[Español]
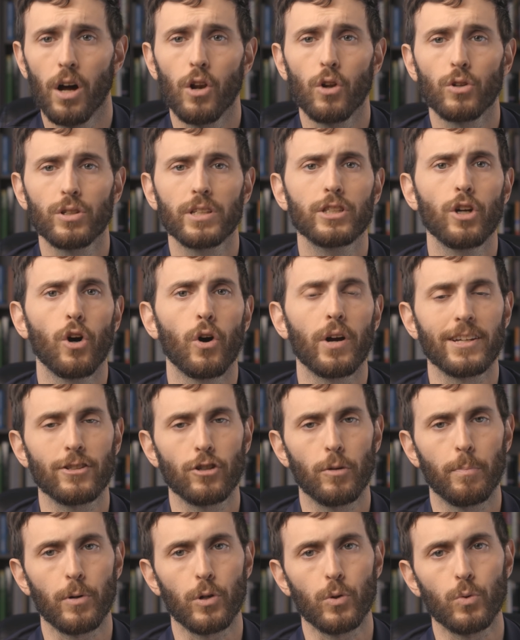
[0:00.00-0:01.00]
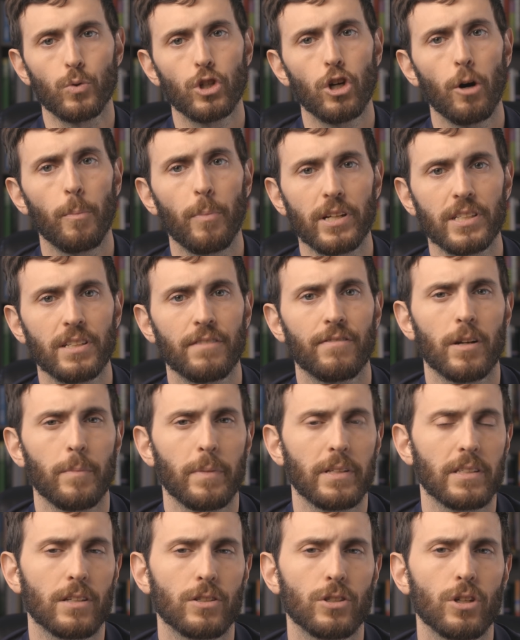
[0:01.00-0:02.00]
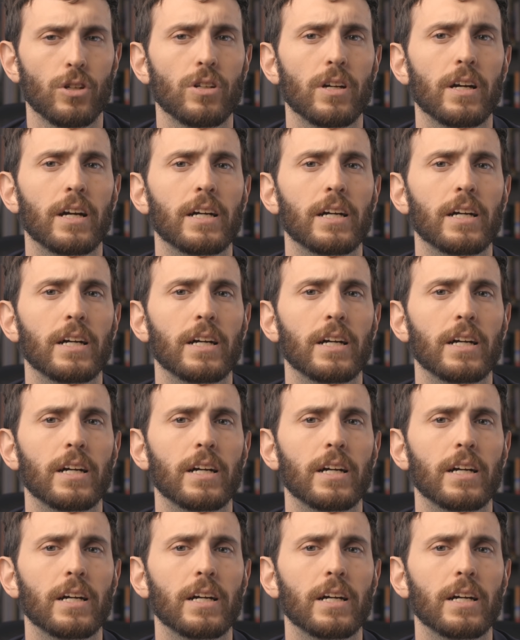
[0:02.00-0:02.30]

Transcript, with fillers: Los ácidos grasos producidos por esa fermentación